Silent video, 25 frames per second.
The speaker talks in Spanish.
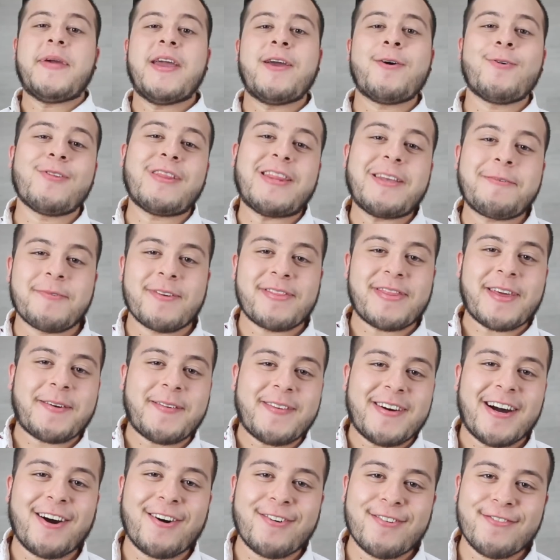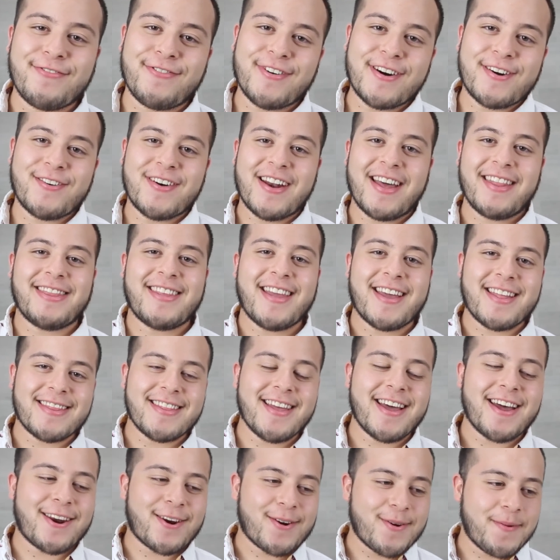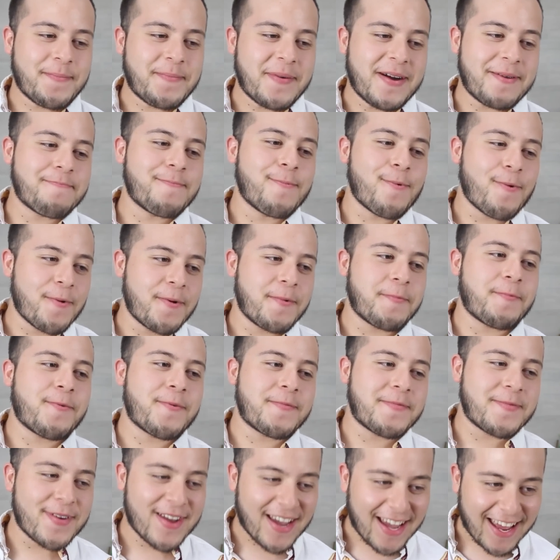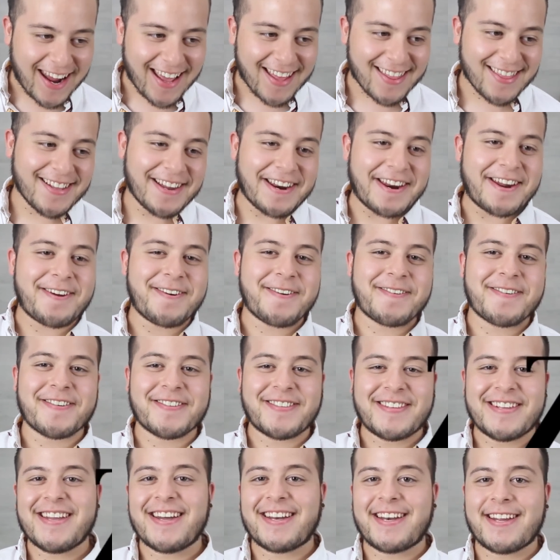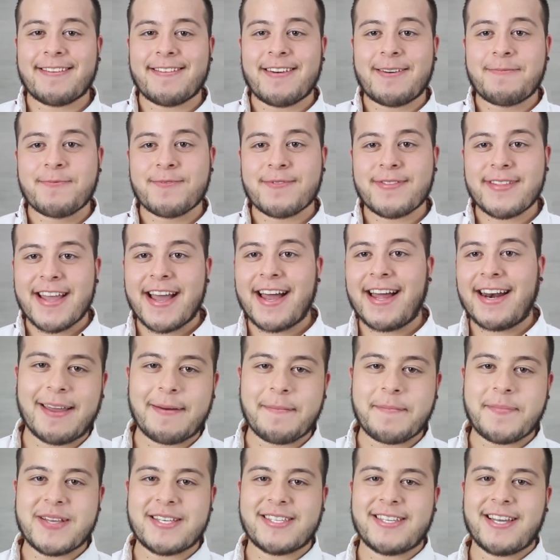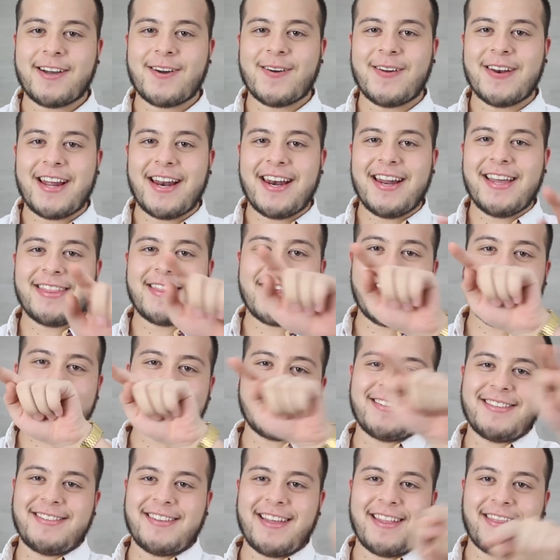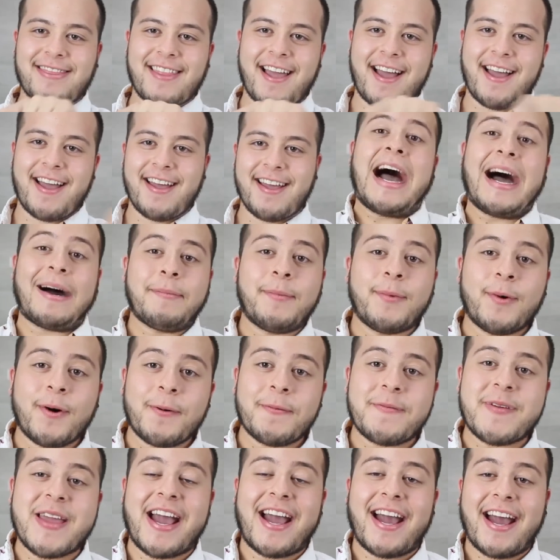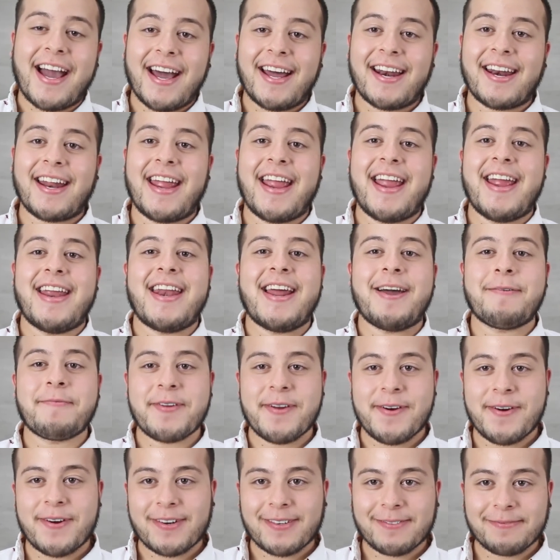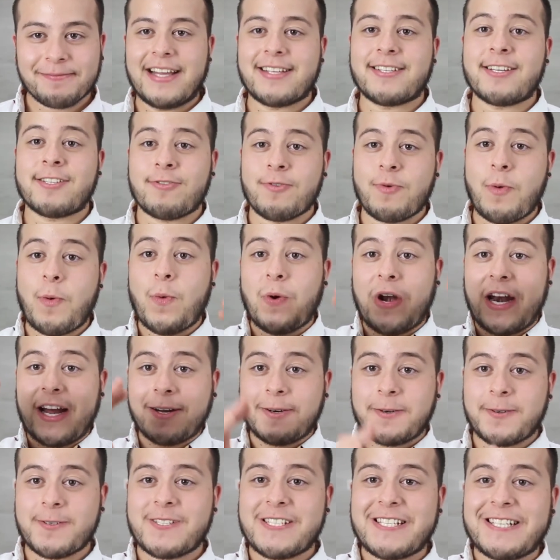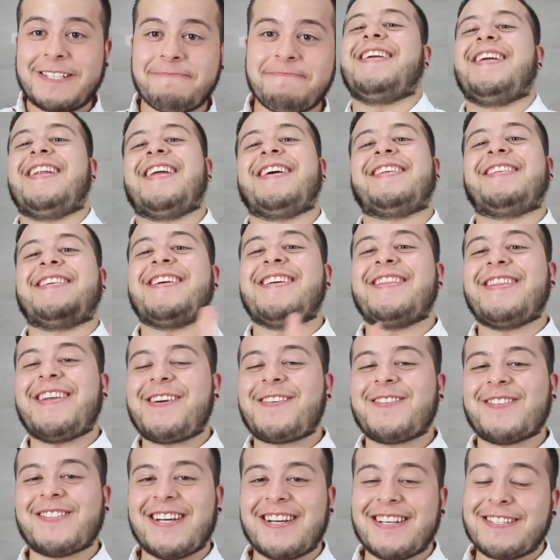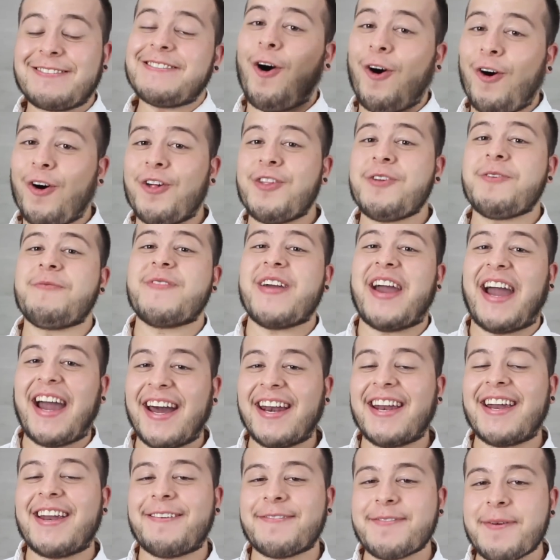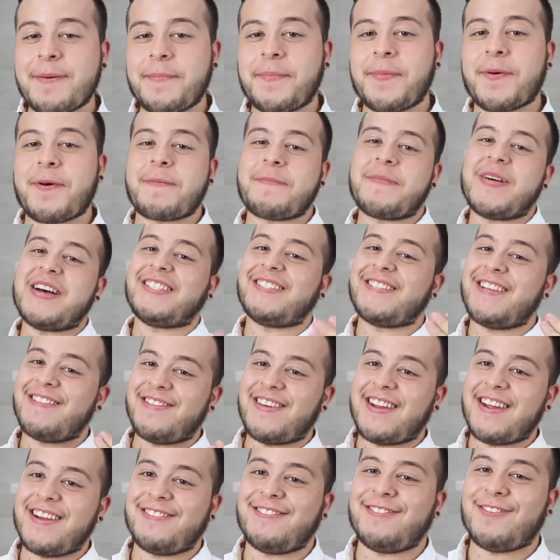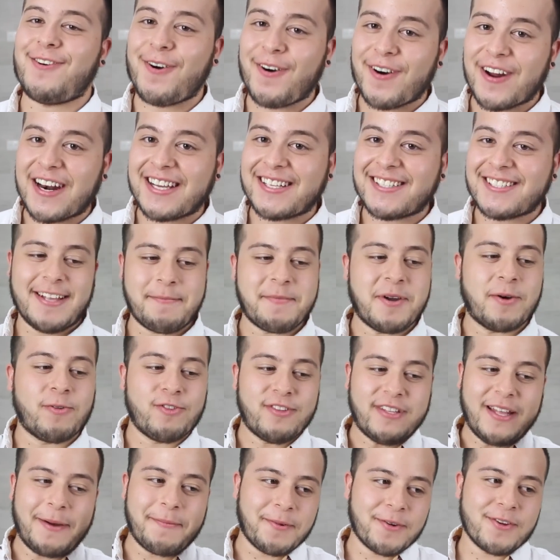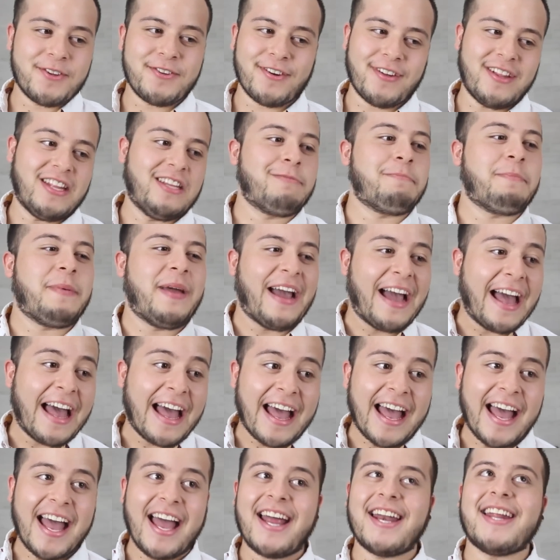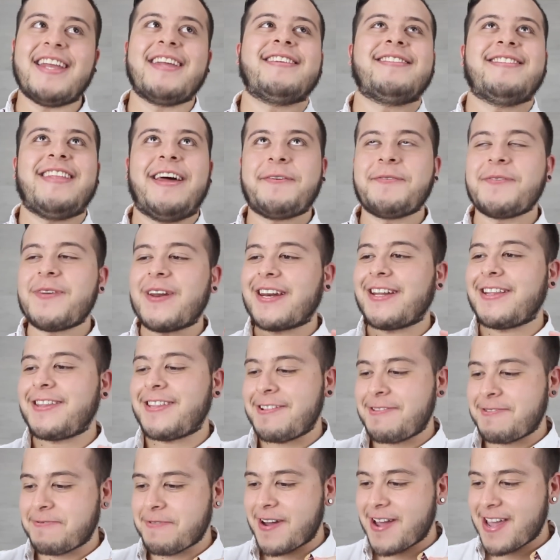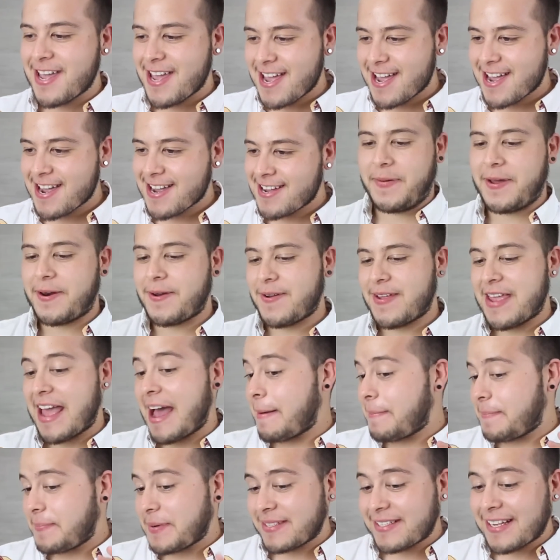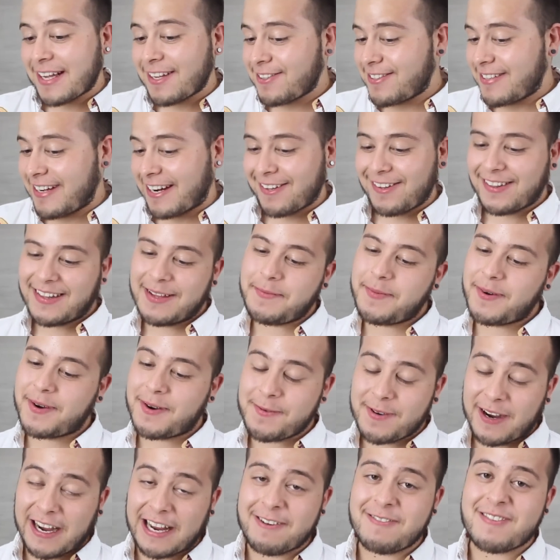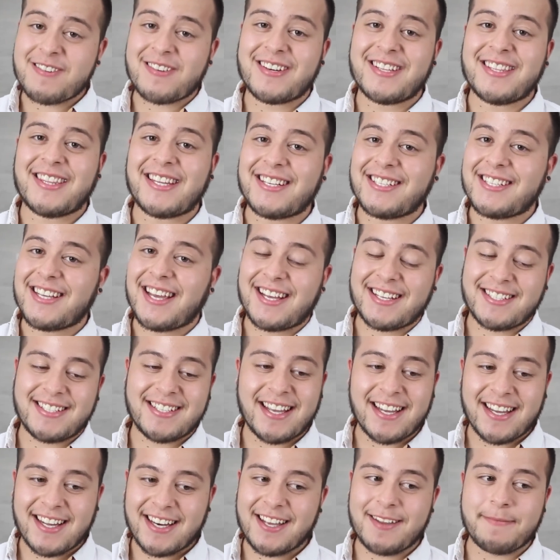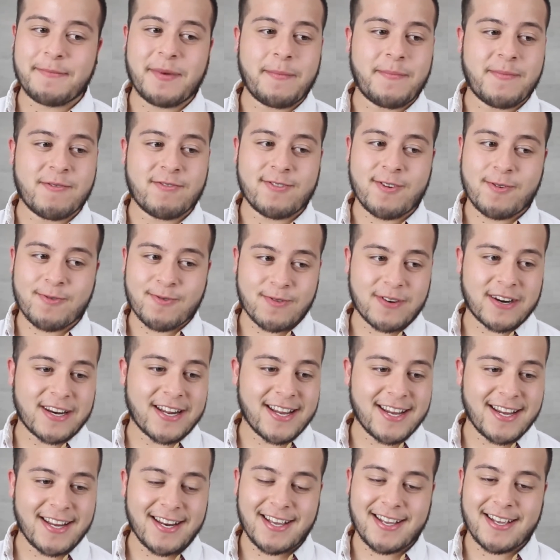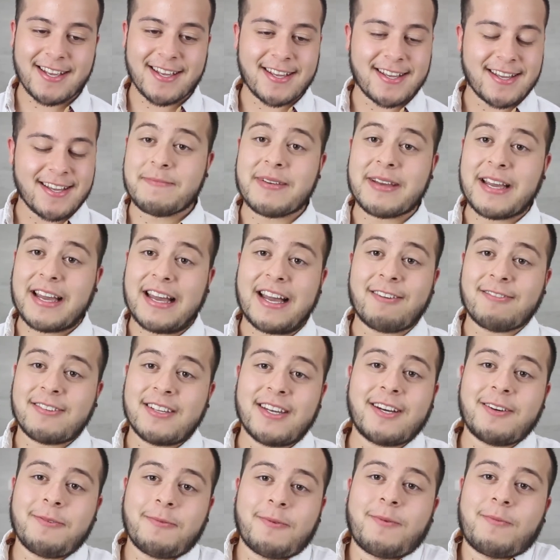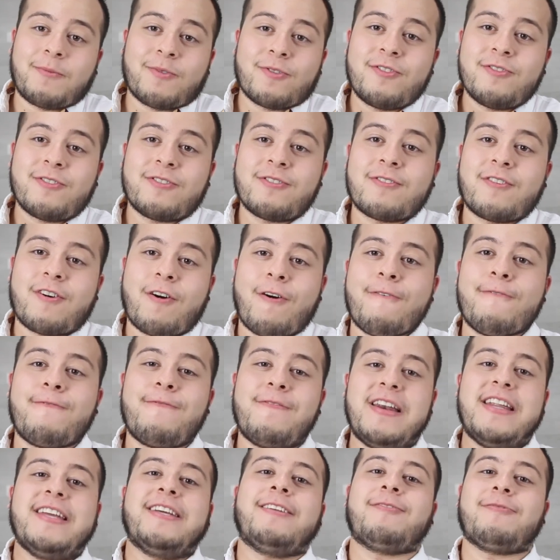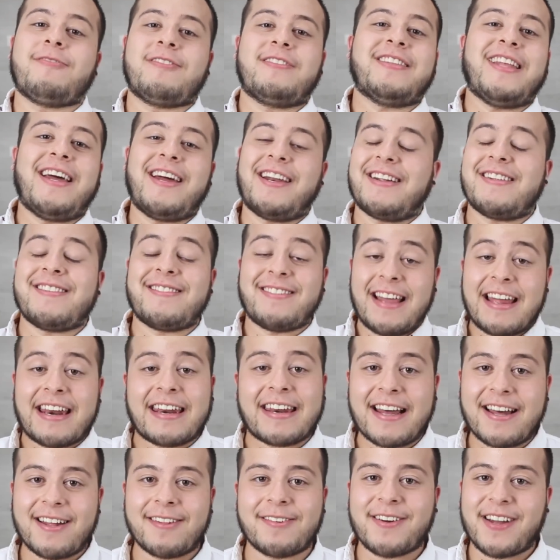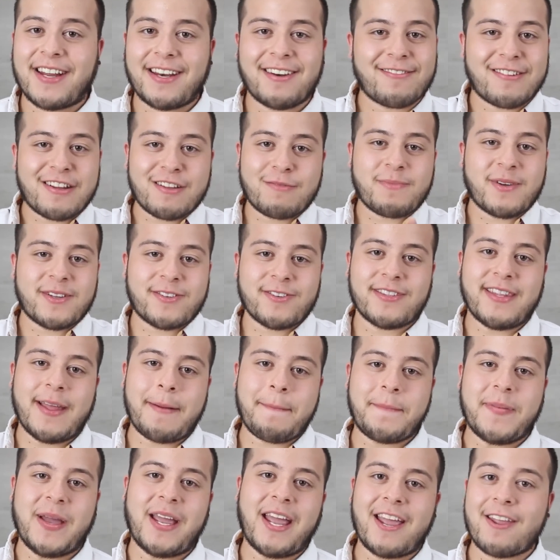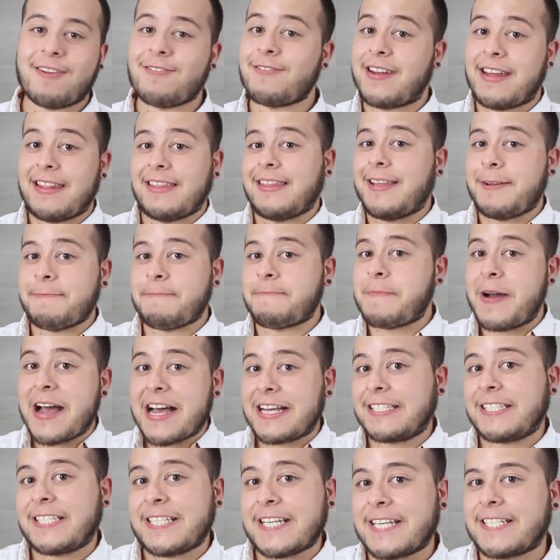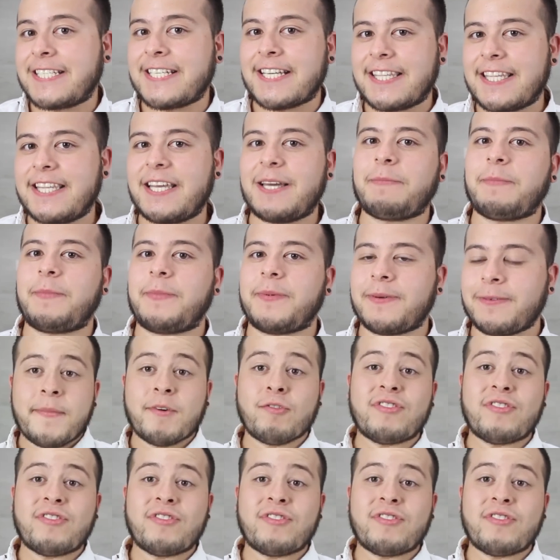Mi último trabajo fue en una tienda de ropa muy, muy, muy grande y reconocida a nivel mundial que empieza con la letra Z. Amo viajar en avión, esa es una cosa. Y la siguiente cosa es odio viajar en avión por más de tres horas. O sea, me gusta mucho despegar y estar un ratito ahí, pero ya ha pasado cierto tiempo como que no encuentras qué hacer y me empiezo a aburrir y me causa como mucho conflicto estar encerrado en un espacio tan pequeño durante más de ese tiempo.